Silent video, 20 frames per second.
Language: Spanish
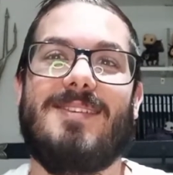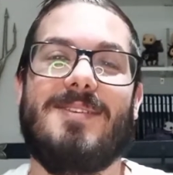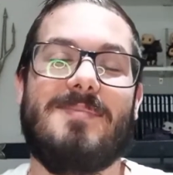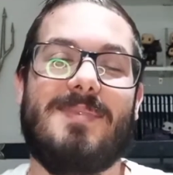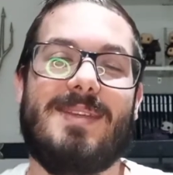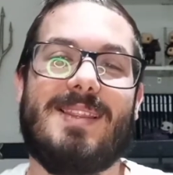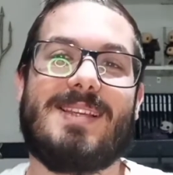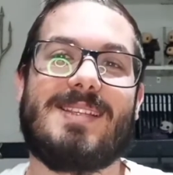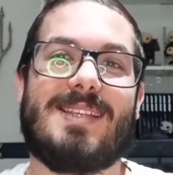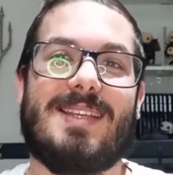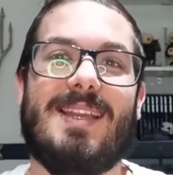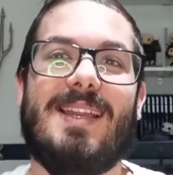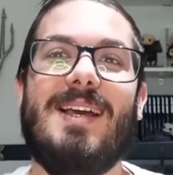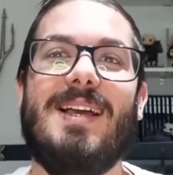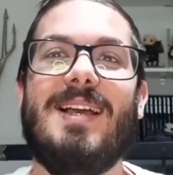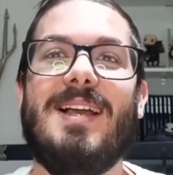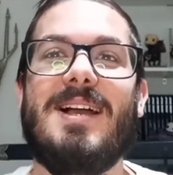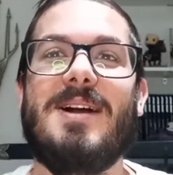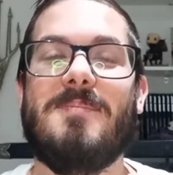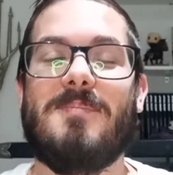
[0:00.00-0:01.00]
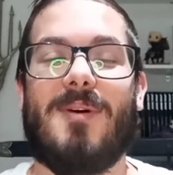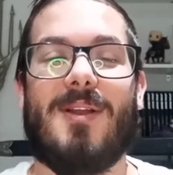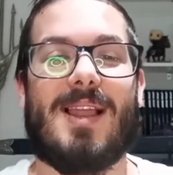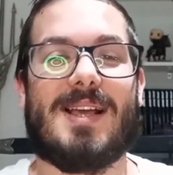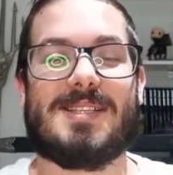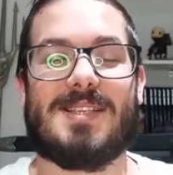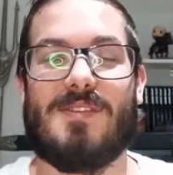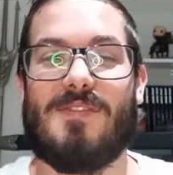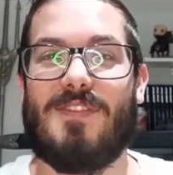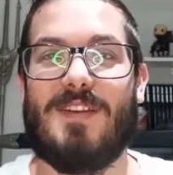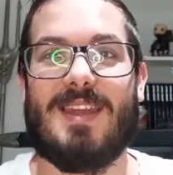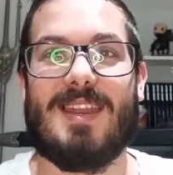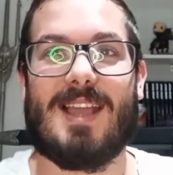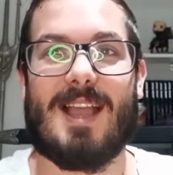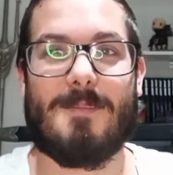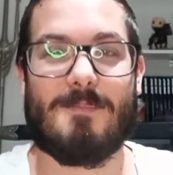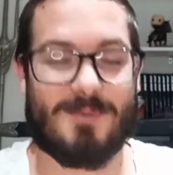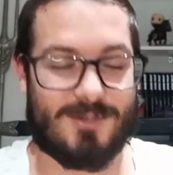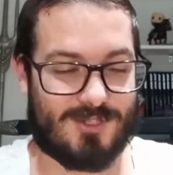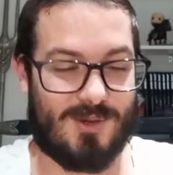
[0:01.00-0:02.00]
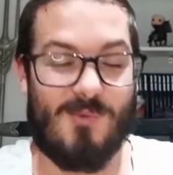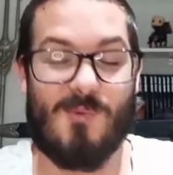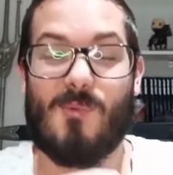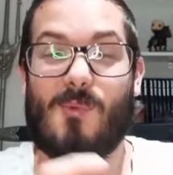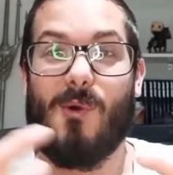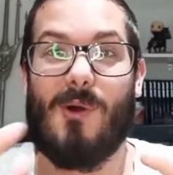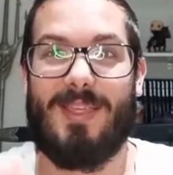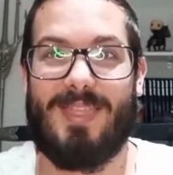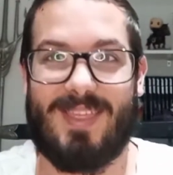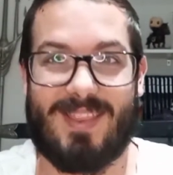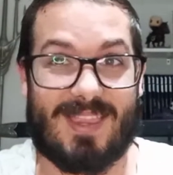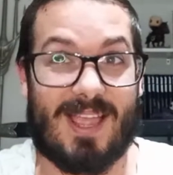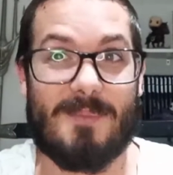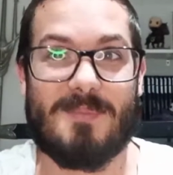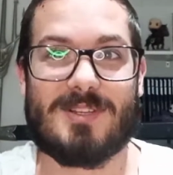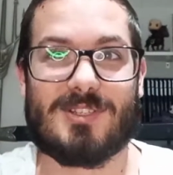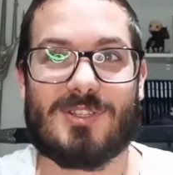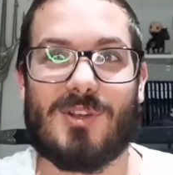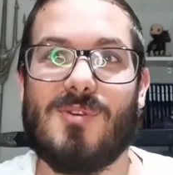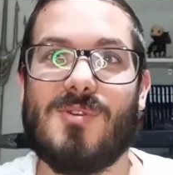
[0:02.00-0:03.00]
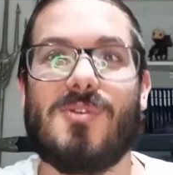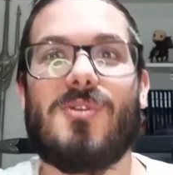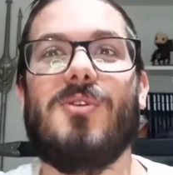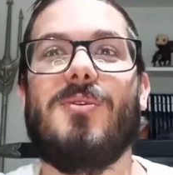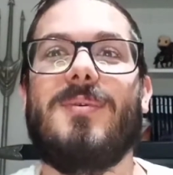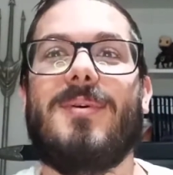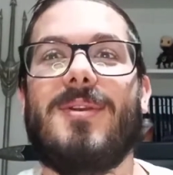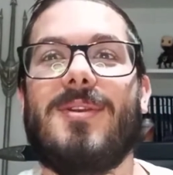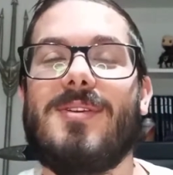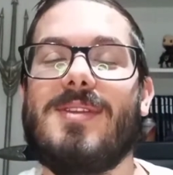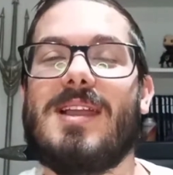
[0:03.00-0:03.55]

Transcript: En vez de ser bolas esféricas, pues son también son cubos, ¿no?